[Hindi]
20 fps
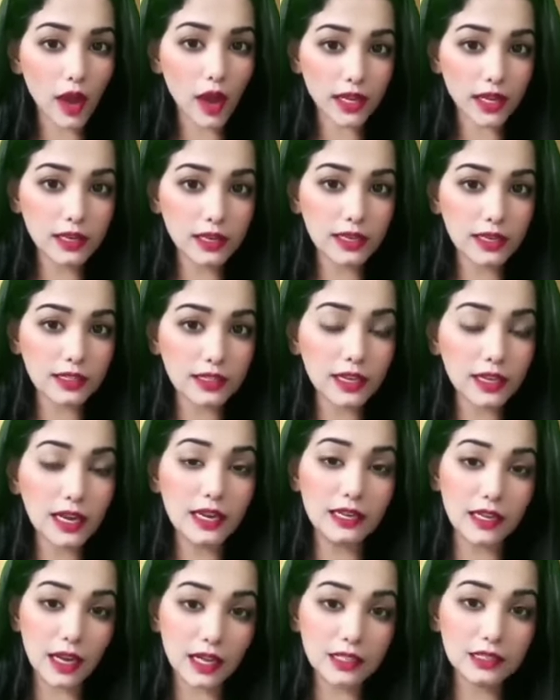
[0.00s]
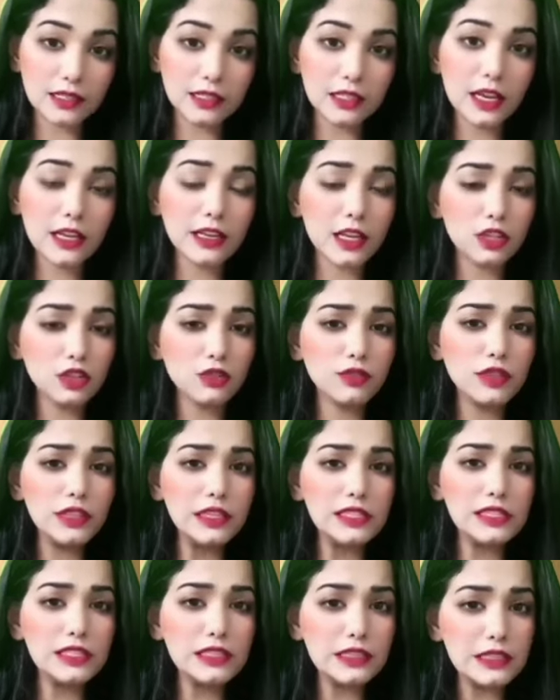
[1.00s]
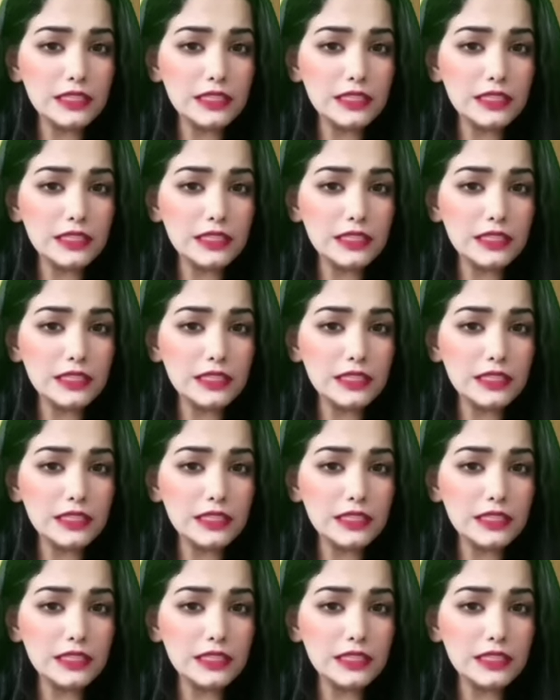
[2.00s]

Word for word: वायरल कर देगा डाल देगा या तो फिर किसी